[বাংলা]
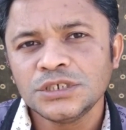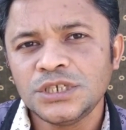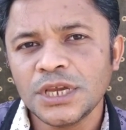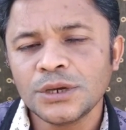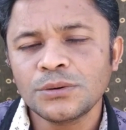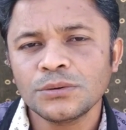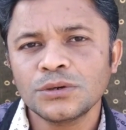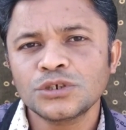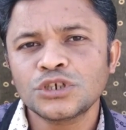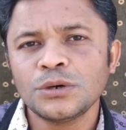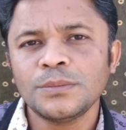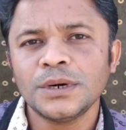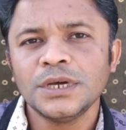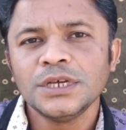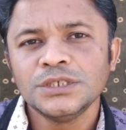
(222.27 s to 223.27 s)
যে কোনো
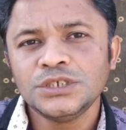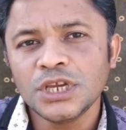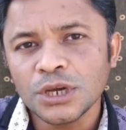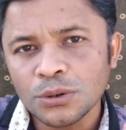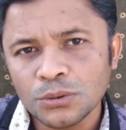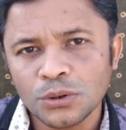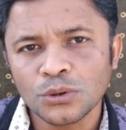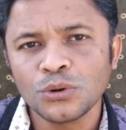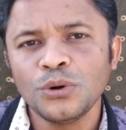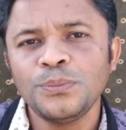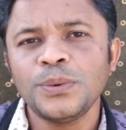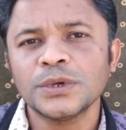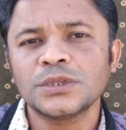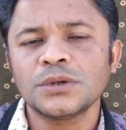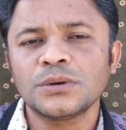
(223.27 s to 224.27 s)
সময় যে কোনো রূপ
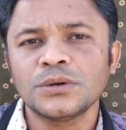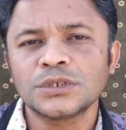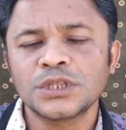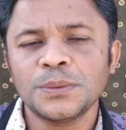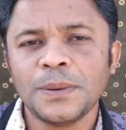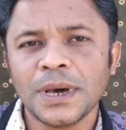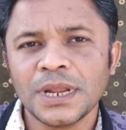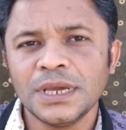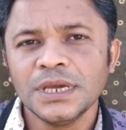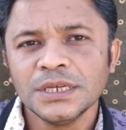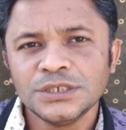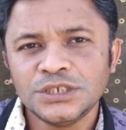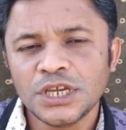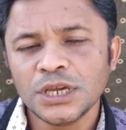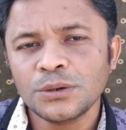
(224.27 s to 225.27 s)
বদল করতে পারে
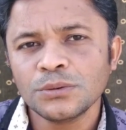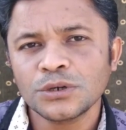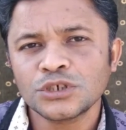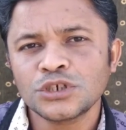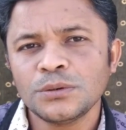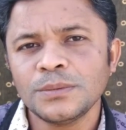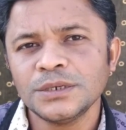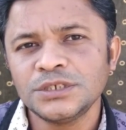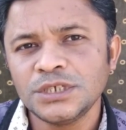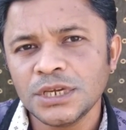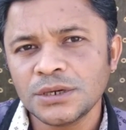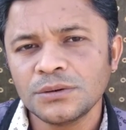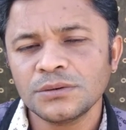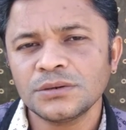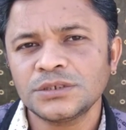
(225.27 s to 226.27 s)
যে কোনো সময় যে
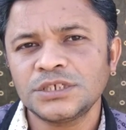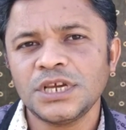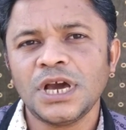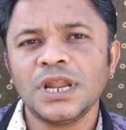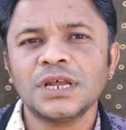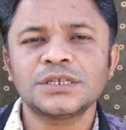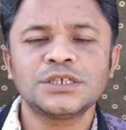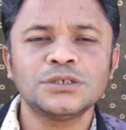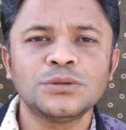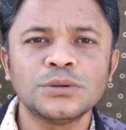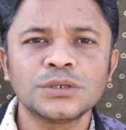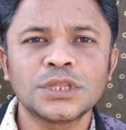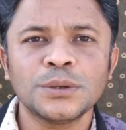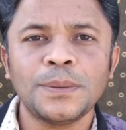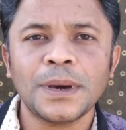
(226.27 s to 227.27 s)
কোনো চেহারা সে
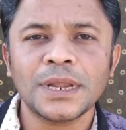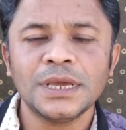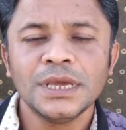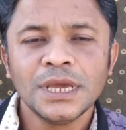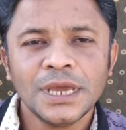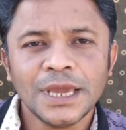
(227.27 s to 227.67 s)
ধরতে পারে